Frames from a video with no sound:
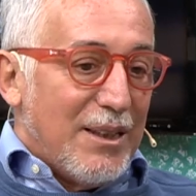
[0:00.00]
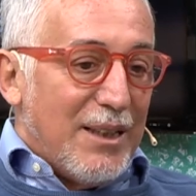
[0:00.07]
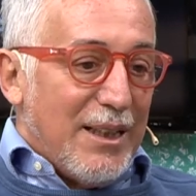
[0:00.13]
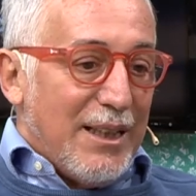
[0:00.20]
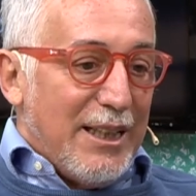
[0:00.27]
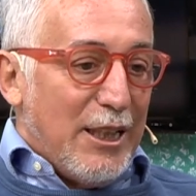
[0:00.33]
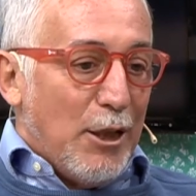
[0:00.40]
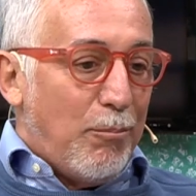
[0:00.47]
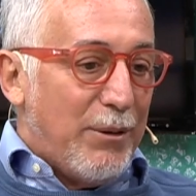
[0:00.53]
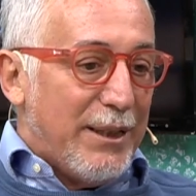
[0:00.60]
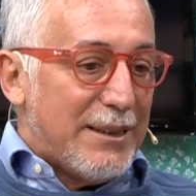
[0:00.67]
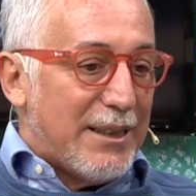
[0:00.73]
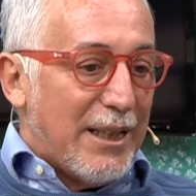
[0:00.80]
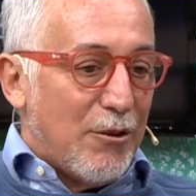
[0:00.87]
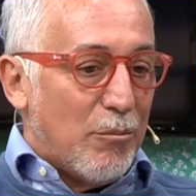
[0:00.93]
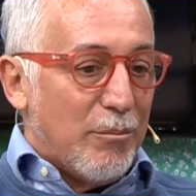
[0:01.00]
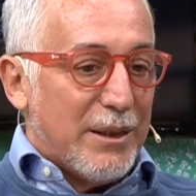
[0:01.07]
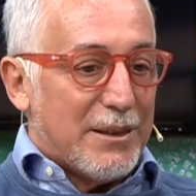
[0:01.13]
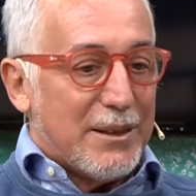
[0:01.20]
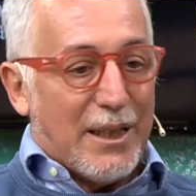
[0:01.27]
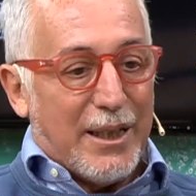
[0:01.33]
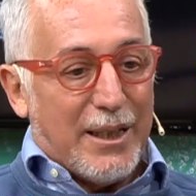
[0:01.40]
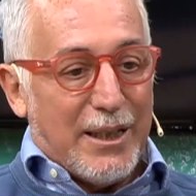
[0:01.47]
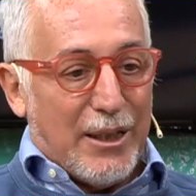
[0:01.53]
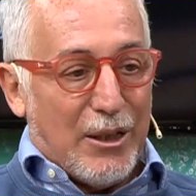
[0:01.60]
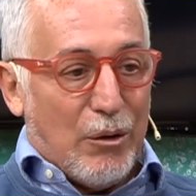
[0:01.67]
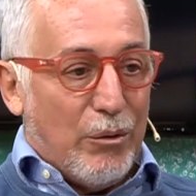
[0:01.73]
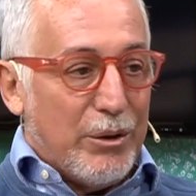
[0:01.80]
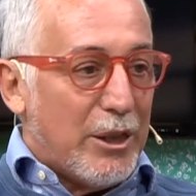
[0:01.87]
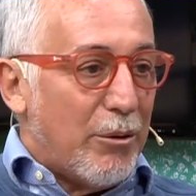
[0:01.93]
y después hay un
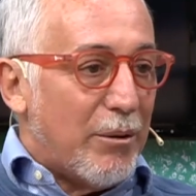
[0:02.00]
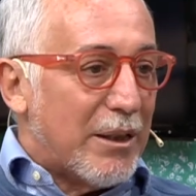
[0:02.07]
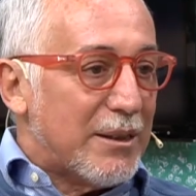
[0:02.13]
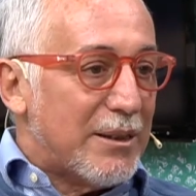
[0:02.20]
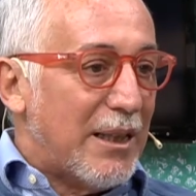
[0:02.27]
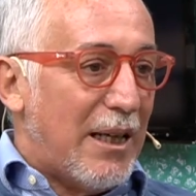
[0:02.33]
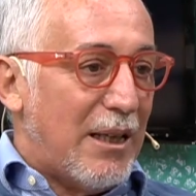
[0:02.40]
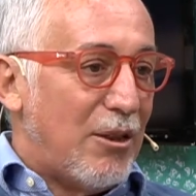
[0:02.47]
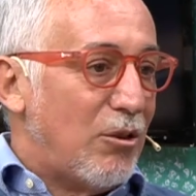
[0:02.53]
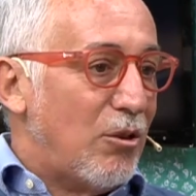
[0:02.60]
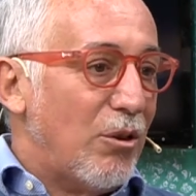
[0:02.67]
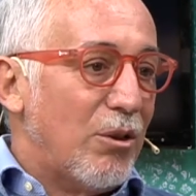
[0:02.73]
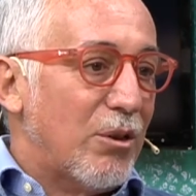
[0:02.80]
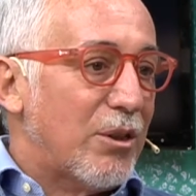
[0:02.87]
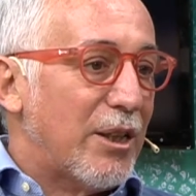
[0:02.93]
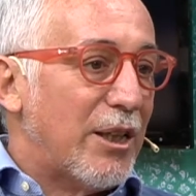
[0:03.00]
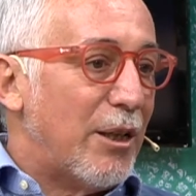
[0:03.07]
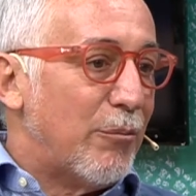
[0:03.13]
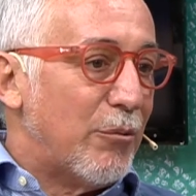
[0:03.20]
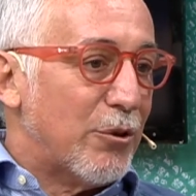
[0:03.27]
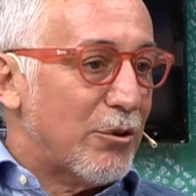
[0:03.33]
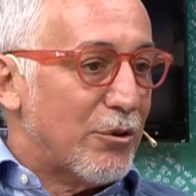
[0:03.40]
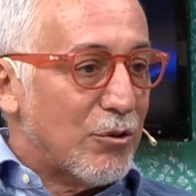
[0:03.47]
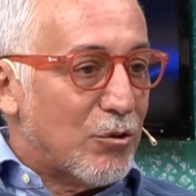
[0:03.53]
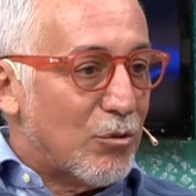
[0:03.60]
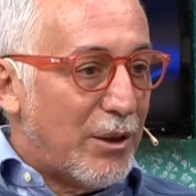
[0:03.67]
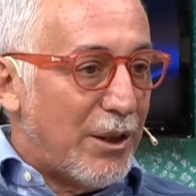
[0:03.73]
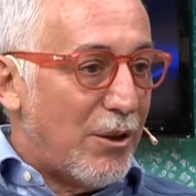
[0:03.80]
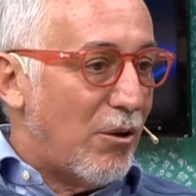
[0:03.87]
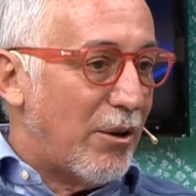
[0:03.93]
mensaje universal. Todos tenemos
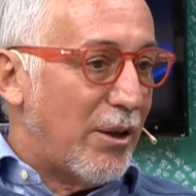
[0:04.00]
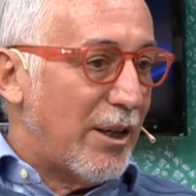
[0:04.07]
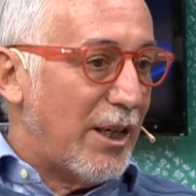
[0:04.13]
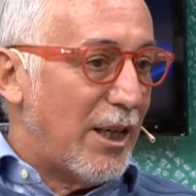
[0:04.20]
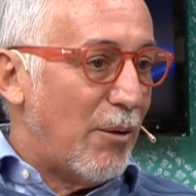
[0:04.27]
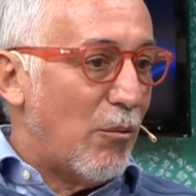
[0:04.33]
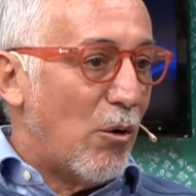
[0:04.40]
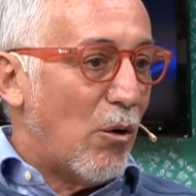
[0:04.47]
sueños que queremos